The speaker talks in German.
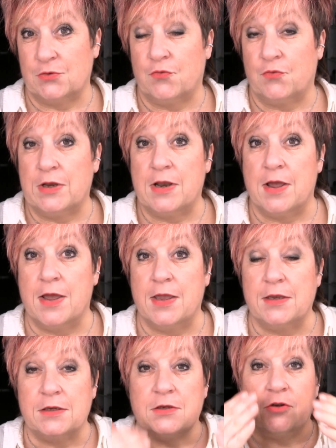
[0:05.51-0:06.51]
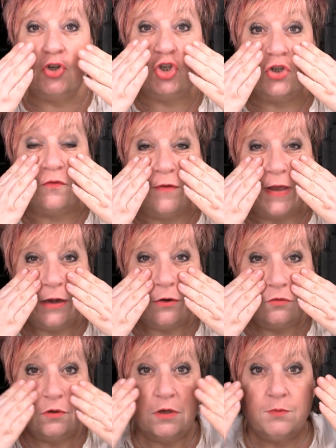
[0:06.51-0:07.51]
du vielleicht
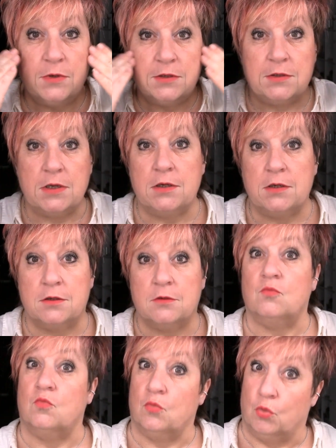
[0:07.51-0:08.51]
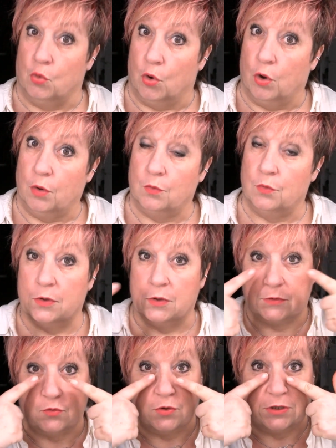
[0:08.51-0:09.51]
Schwellungen im Gesicht? Boah,
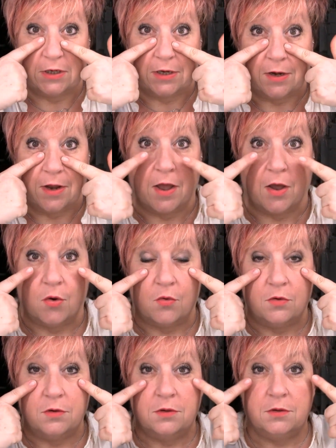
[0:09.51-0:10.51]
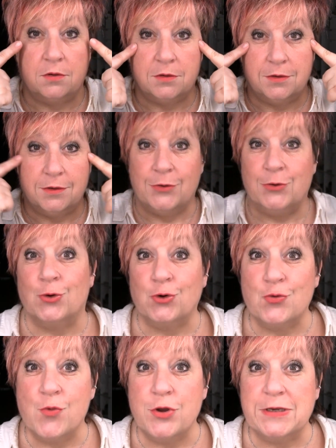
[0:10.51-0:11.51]
so unter den Augen? Und
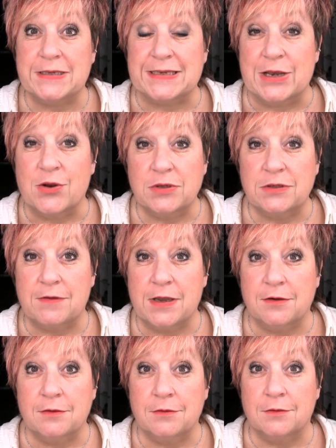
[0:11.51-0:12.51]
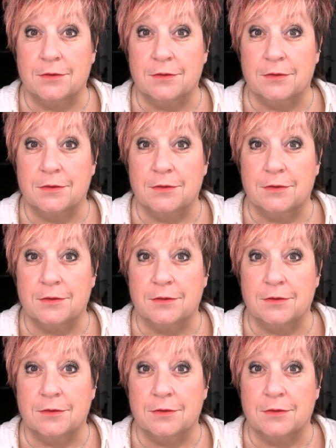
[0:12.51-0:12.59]
du möchtest die loswerden?